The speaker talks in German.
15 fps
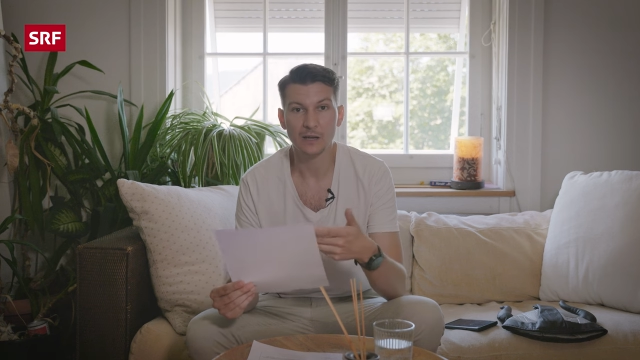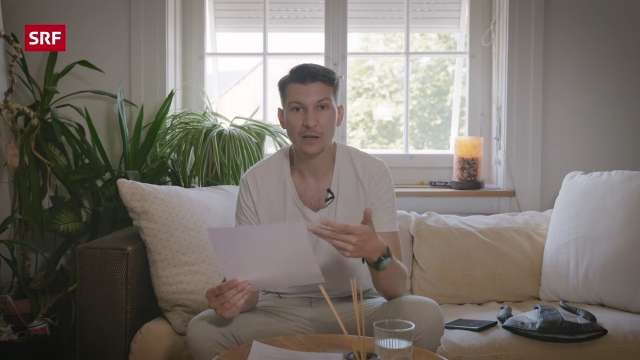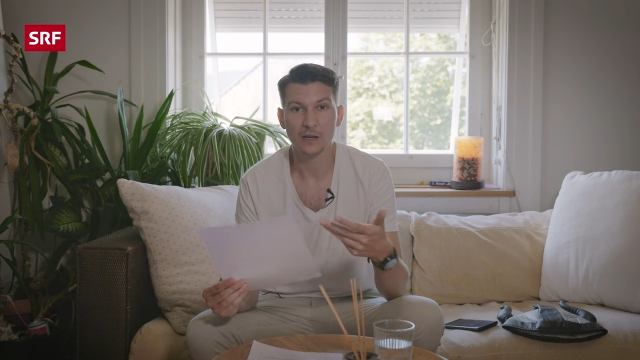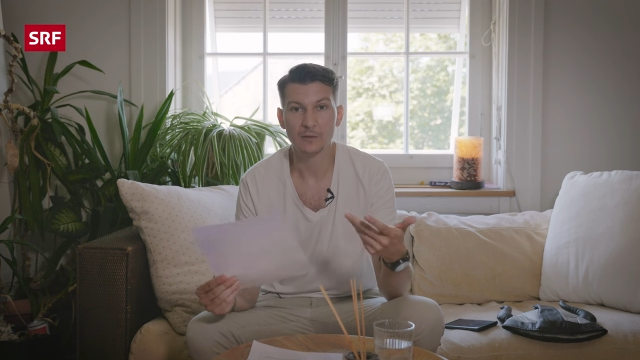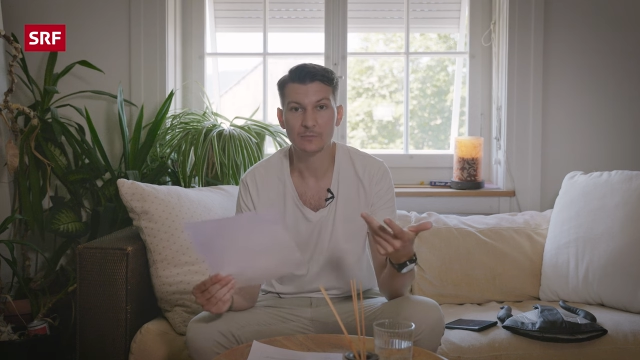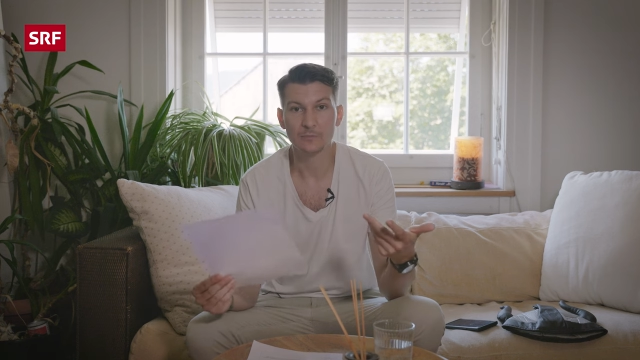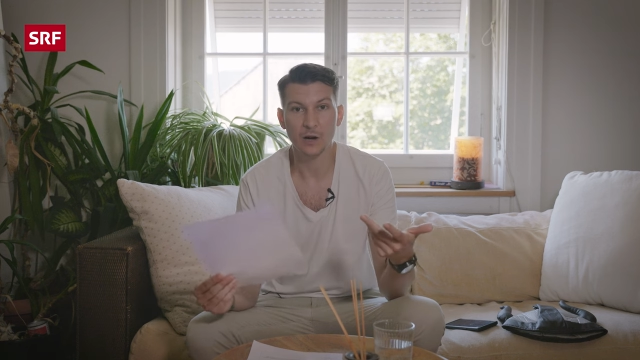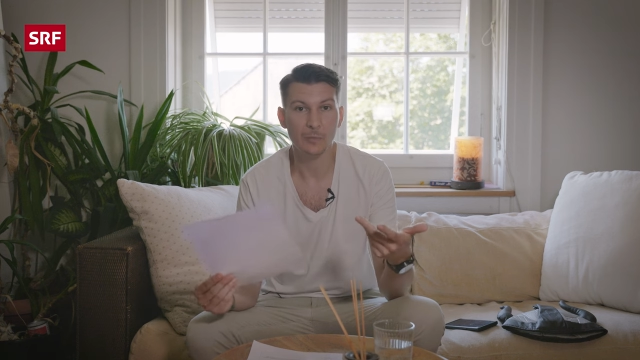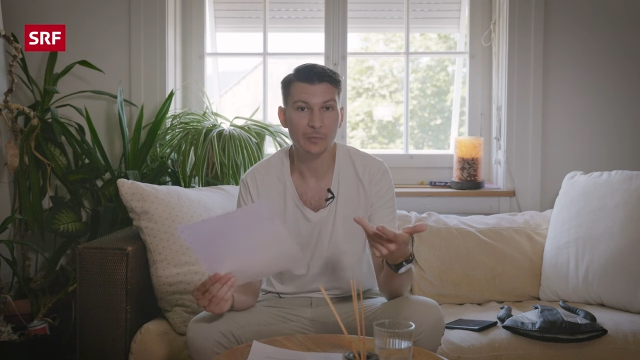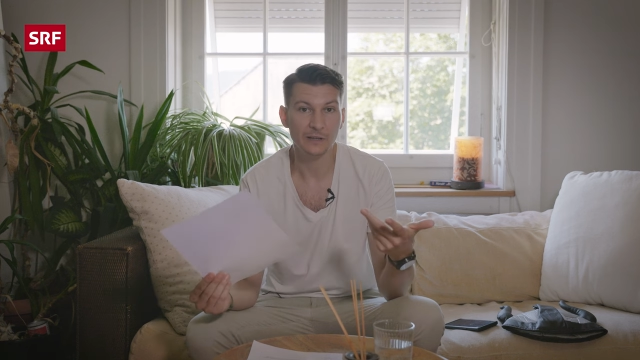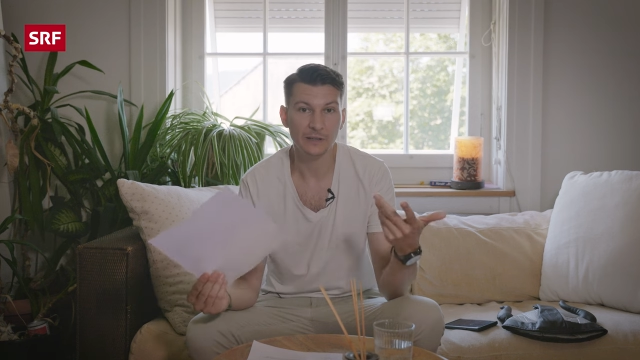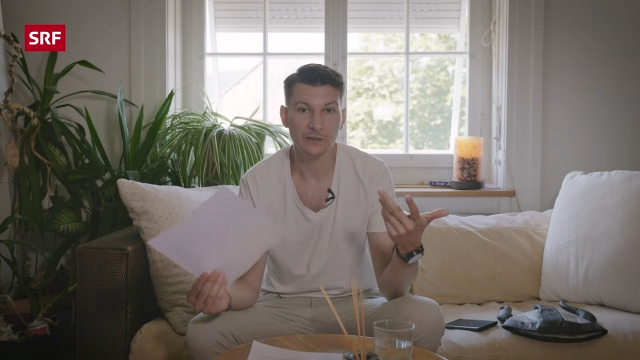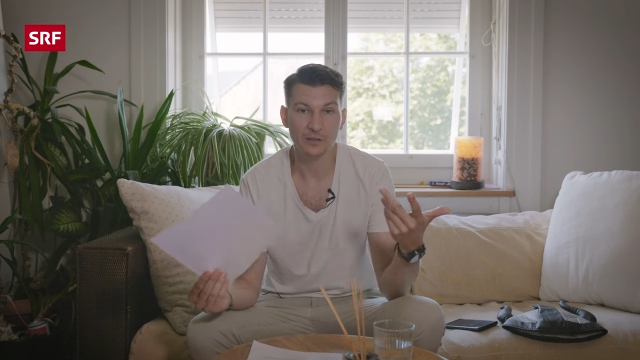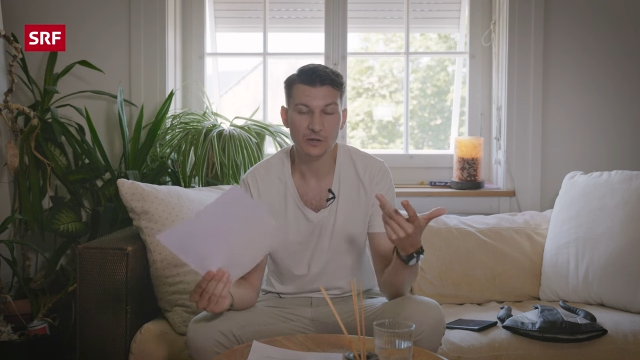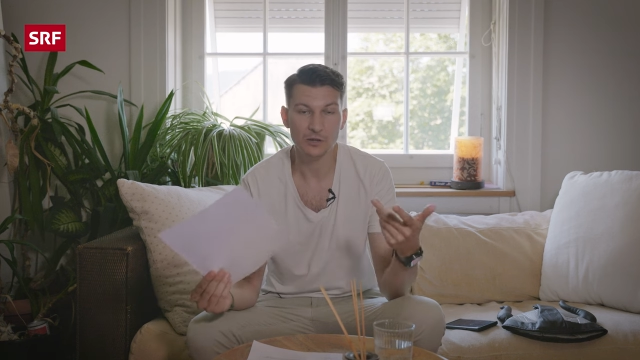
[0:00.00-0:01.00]
Ähm, aber
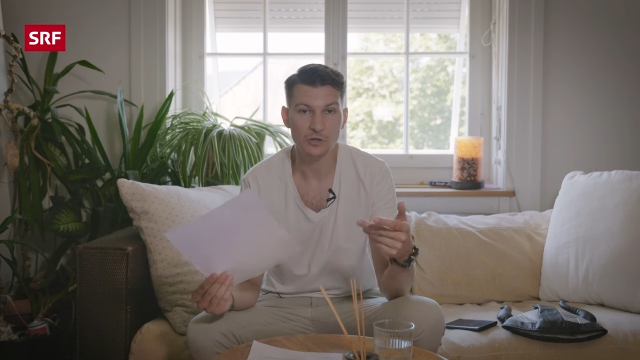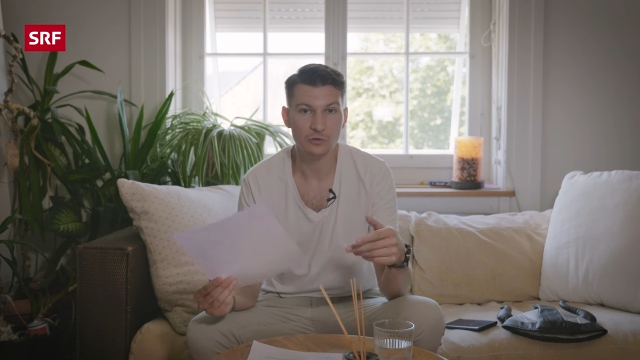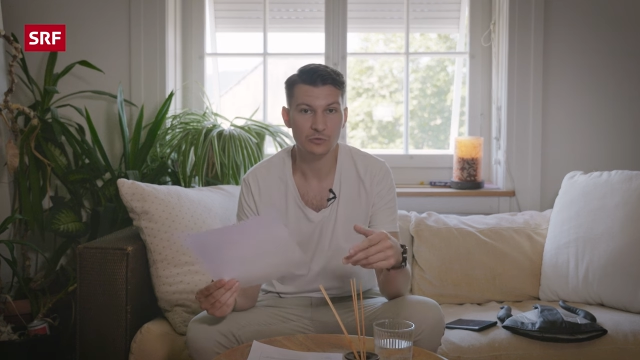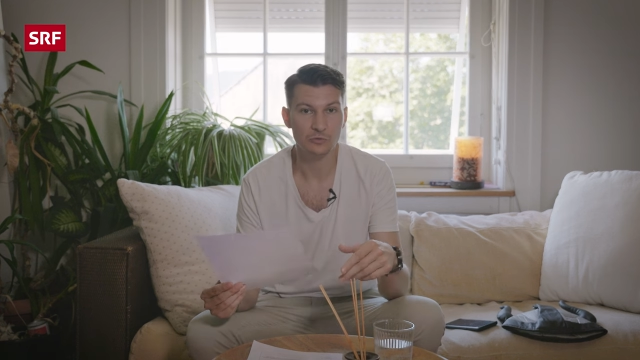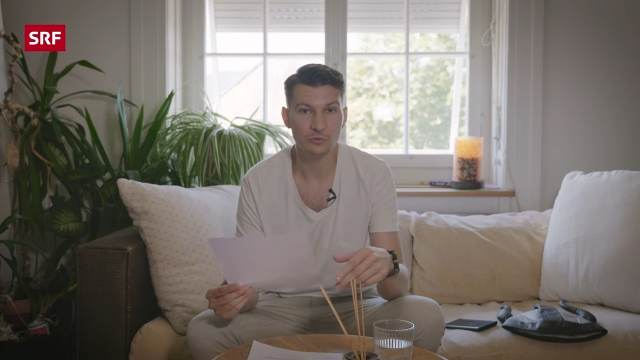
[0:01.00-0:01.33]
dort kannst